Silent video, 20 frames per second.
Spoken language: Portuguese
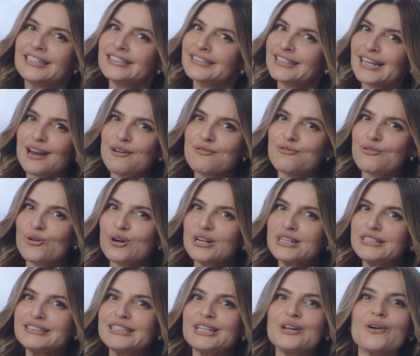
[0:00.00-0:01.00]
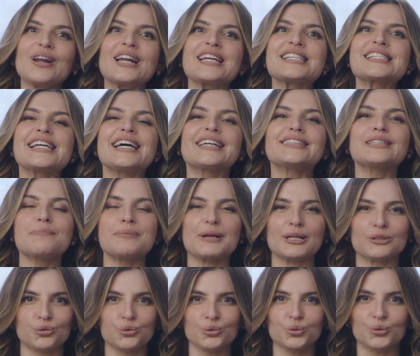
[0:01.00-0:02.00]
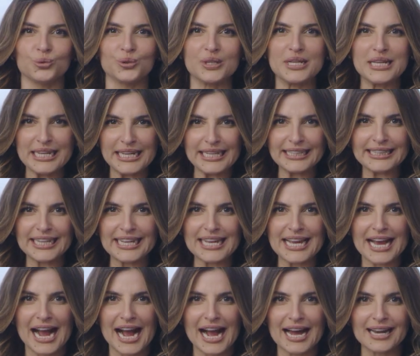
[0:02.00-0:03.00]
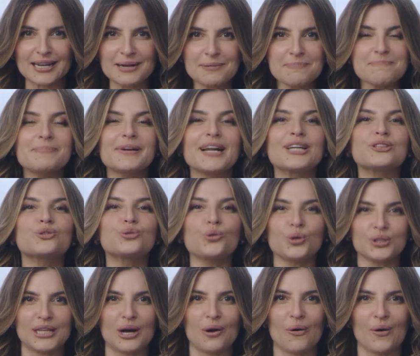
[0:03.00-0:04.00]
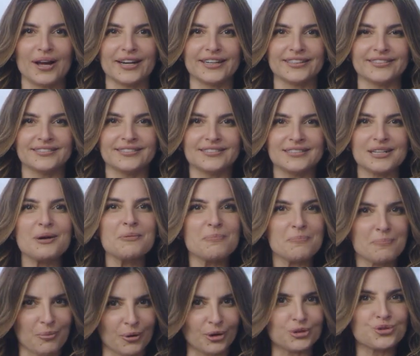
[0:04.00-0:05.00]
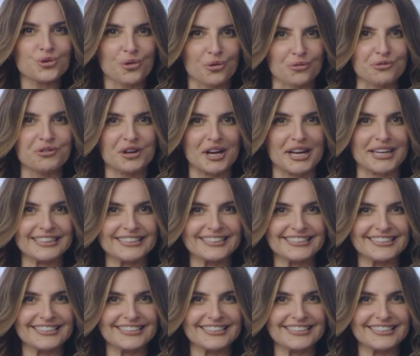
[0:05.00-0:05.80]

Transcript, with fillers: Na lavoura tem hora certa para tudo e tem Irrara para toda hora. Pode confiar.